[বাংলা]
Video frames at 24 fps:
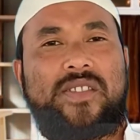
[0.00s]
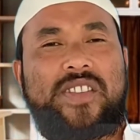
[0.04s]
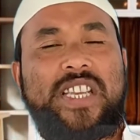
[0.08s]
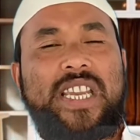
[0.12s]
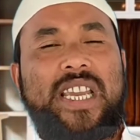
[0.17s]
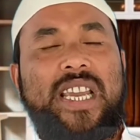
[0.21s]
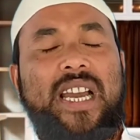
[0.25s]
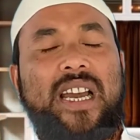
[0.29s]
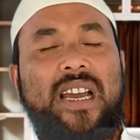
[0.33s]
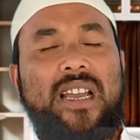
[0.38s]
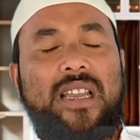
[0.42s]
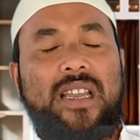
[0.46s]
সে
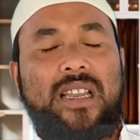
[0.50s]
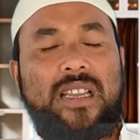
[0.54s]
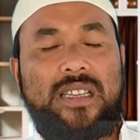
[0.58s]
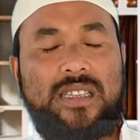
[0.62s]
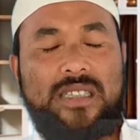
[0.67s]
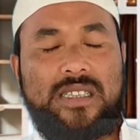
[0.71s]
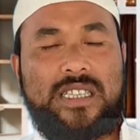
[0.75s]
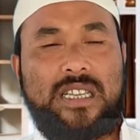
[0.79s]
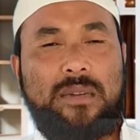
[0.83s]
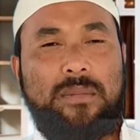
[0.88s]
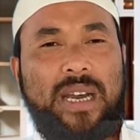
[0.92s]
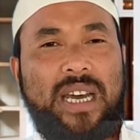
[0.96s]

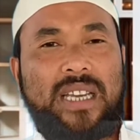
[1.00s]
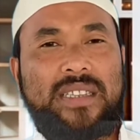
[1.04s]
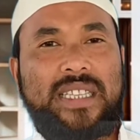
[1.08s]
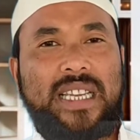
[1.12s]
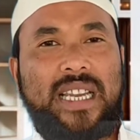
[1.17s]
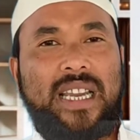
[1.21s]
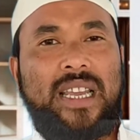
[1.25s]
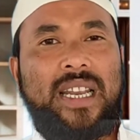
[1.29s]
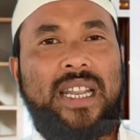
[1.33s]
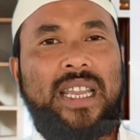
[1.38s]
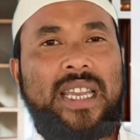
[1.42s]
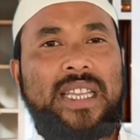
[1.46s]
জামাতে
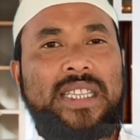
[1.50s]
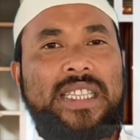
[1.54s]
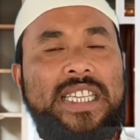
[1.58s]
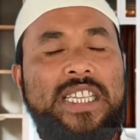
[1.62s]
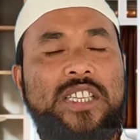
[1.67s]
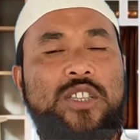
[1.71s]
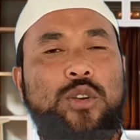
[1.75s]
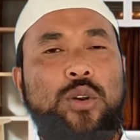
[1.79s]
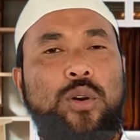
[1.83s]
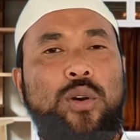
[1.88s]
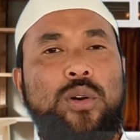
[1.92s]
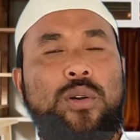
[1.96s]
আহলে
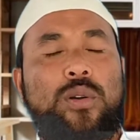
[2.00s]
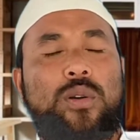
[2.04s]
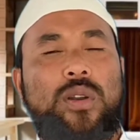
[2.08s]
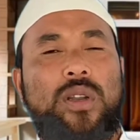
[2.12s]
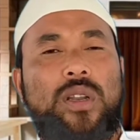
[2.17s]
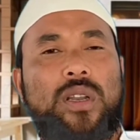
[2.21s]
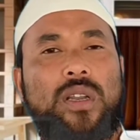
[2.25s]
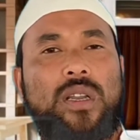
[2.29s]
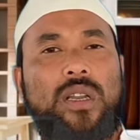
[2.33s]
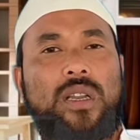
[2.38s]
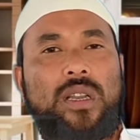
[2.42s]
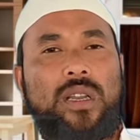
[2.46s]
হাদিস হোক
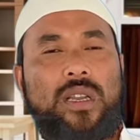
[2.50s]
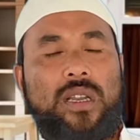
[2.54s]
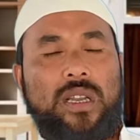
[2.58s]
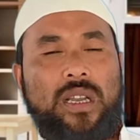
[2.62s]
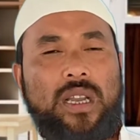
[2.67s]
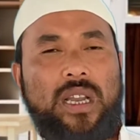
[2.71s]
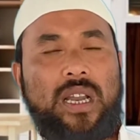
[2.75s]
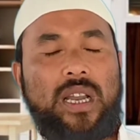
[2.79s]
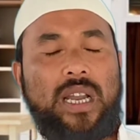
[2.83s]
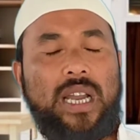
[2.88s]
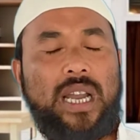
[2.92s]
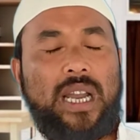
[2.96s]

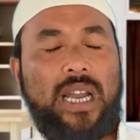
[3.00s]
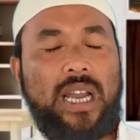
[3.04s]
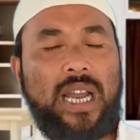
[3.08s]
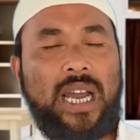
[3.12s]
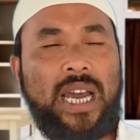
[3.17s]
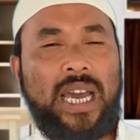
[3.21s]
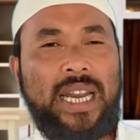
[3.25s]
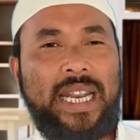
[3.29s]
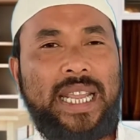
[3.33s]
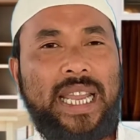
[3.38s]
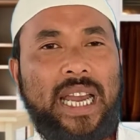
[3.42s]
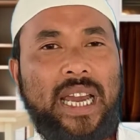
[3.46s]

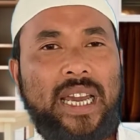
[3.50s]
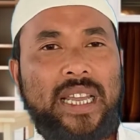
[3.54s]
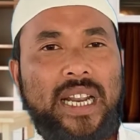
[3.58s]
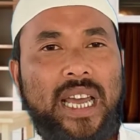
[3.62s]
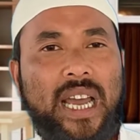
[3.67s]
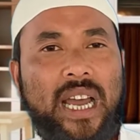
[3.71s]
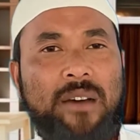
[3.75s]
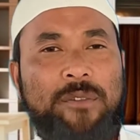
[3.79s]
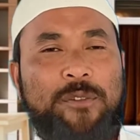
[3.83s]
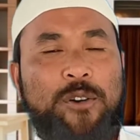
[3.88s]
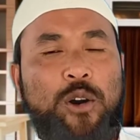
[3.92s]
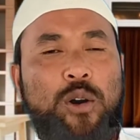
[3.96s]
আহলে
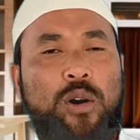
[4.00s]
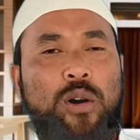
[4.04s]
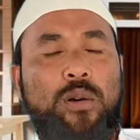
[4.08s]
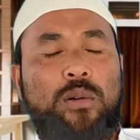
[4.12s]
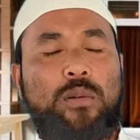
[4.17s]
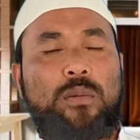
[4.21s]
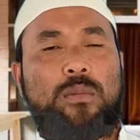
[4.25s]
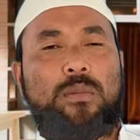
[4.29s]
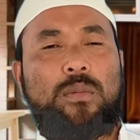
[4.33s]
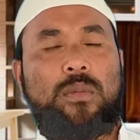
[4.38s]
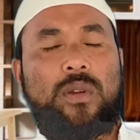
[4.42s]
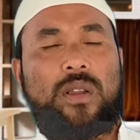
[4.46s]
আহনাফ হোক
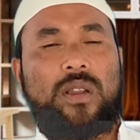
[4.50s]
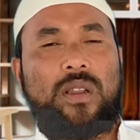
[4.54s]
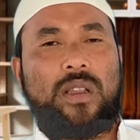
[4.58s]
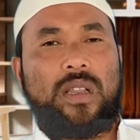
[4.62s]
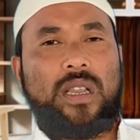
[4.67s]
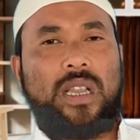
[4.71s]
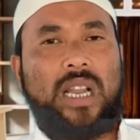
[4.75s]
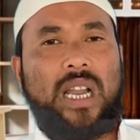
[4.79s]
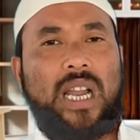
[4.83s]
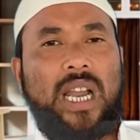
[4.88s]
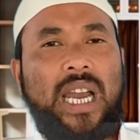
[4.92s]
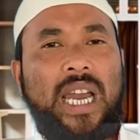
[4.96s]

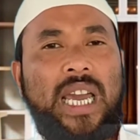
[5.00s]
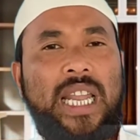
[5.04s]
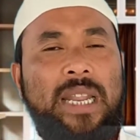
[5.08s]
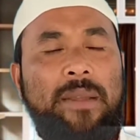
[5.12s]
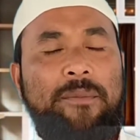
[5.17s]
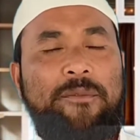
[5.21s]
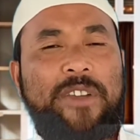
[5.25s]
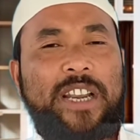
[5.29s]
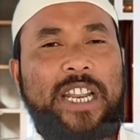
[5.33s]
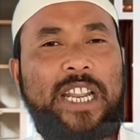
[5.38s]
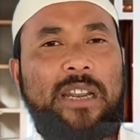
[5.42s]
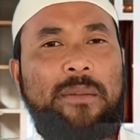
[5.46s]
আহলে
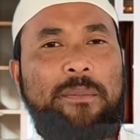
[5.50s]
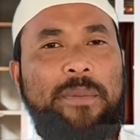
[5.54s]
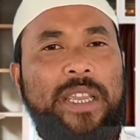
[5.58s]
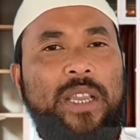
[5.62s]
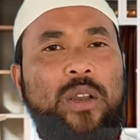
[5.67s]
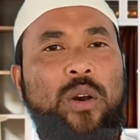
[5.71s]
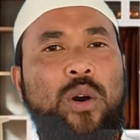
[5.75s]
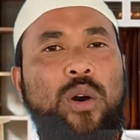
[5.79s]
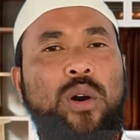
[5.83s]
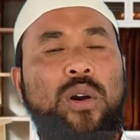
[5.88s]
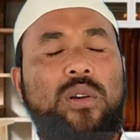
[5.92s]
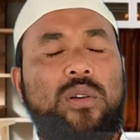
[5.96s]
ব্রেলবি
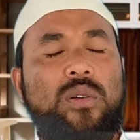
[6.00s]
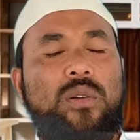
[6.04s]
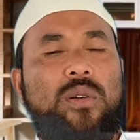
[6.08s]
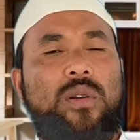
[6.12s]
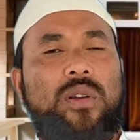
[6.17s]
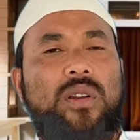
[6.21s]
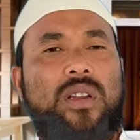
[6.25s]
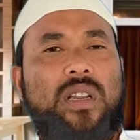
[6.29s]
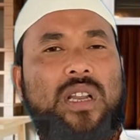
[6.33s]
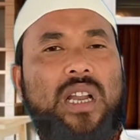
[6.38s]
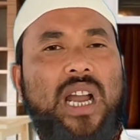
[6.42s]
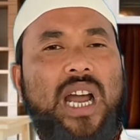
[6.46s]
হোক
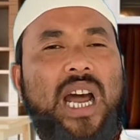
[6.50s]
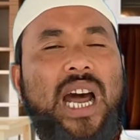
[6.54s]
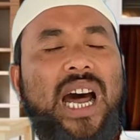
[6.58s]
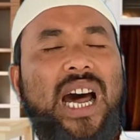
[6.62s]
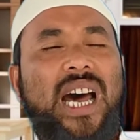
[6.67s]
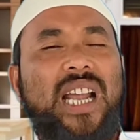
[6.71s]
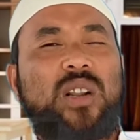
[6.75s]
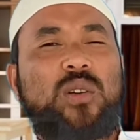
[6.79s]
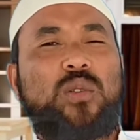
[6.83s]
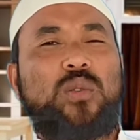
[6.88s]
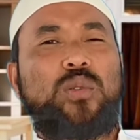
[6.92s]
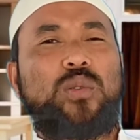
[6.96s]

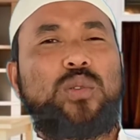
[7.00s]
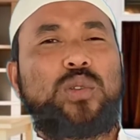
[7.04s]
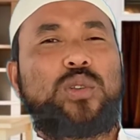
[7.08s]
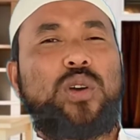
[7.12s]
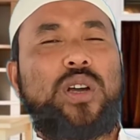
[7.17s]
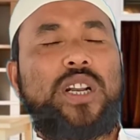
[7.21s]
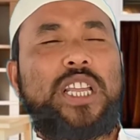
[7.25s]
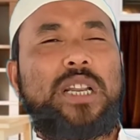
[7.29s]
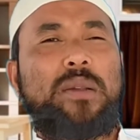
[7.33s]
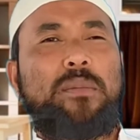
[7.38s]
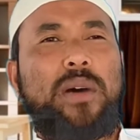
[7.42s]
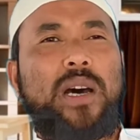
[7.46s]
আর কোন
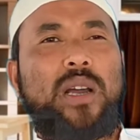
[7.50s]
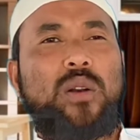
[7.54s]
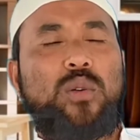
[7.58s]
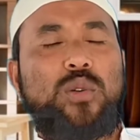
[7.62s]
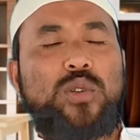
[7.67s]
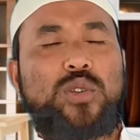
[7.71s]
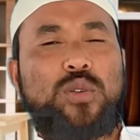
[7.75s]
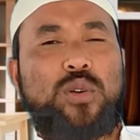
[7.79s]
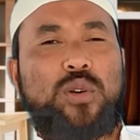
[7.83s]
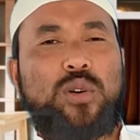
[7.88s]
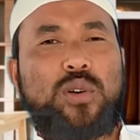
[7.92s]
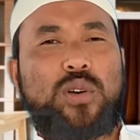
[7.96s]
দলের
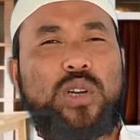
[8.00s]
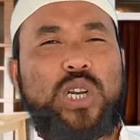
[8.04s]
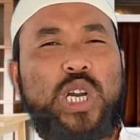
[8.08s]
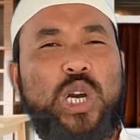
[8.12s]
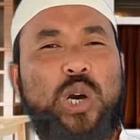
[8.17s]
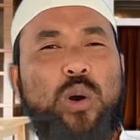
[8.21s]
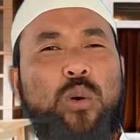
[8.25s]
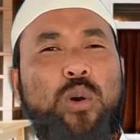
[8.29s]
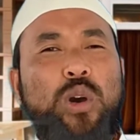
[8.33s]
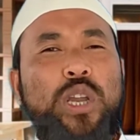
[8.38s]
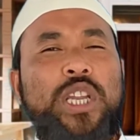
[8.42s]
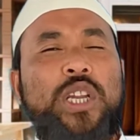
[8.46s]
মানুষ হোক
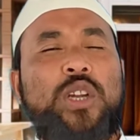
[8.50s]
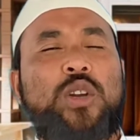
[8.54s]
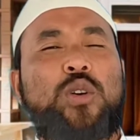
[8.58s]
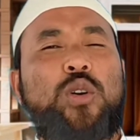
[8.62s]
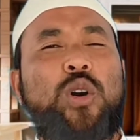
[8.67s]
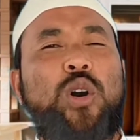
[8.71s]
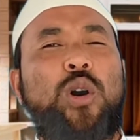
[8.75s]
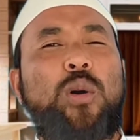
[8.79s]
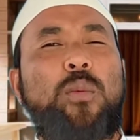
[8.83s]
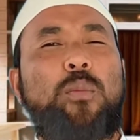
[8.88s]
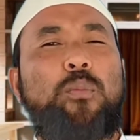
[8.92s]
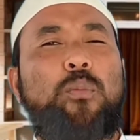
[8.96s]

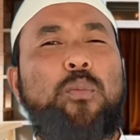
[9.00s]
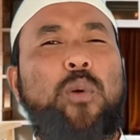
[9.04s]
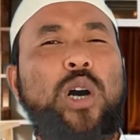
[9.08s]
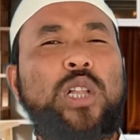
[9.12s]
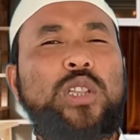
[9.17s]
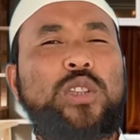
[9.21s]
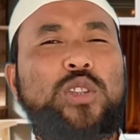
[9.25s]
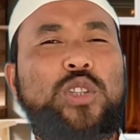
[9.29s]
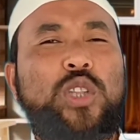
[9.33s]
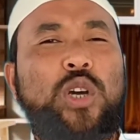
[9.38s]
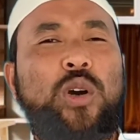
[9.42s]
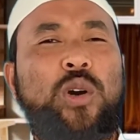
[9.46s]

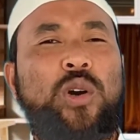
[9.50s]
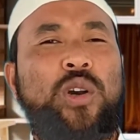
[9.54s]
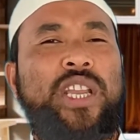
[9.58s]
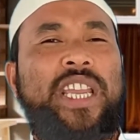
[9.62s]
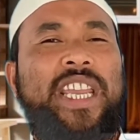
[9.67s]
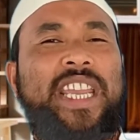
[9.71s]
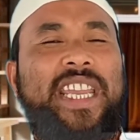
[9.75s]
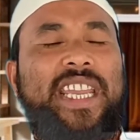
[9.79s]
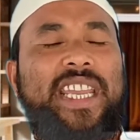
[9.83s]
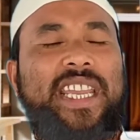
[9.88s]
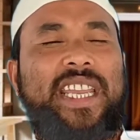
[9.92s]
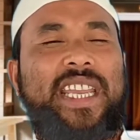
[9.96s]
ঐক্যবদ্ধ
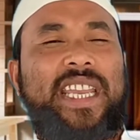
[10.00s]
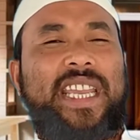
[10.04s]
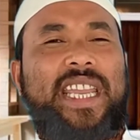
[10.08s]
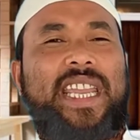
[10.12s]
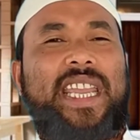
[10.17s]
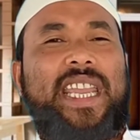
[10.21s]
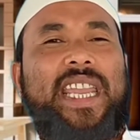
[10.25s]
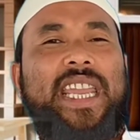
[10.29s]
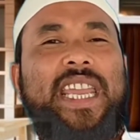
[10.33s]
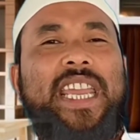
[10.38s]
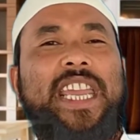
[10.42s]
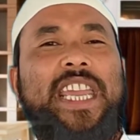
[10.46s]
হয়ে
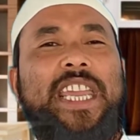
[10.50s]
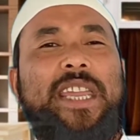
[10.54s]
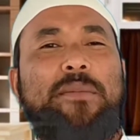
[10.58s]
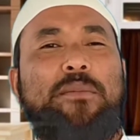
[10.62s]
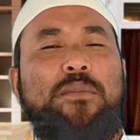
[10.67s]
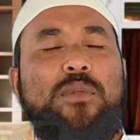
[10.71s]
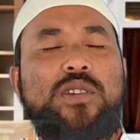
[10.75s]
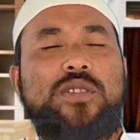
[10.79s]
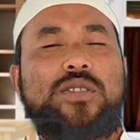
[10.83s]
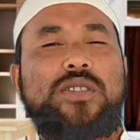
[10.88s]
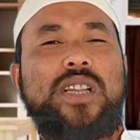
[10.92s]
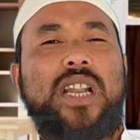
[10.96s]
এই
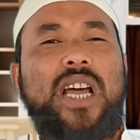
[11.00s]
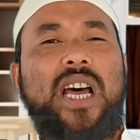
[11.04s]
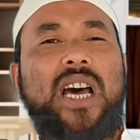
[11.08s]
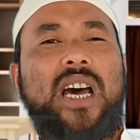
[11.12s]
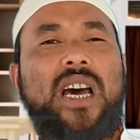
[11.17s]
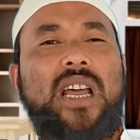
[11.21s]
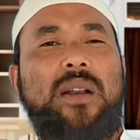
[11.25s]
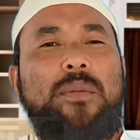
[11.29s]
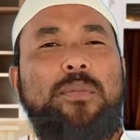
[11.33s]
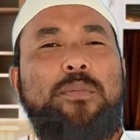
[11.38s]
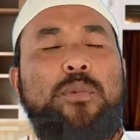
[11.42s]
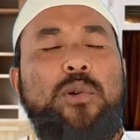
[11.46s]

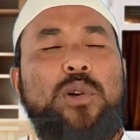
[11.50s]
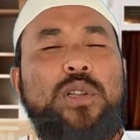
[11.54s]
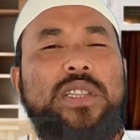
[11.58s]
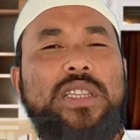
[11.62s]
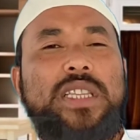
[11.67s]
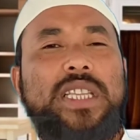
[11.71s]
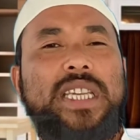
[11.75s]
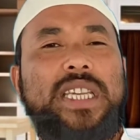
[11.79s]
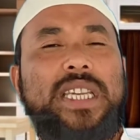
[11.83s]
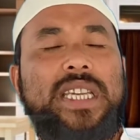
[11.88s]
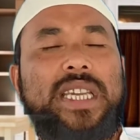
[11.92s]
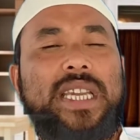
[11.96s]
মশলার
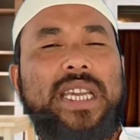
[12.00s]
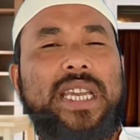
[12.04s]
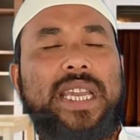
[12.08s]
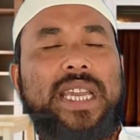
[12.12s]
প্রতি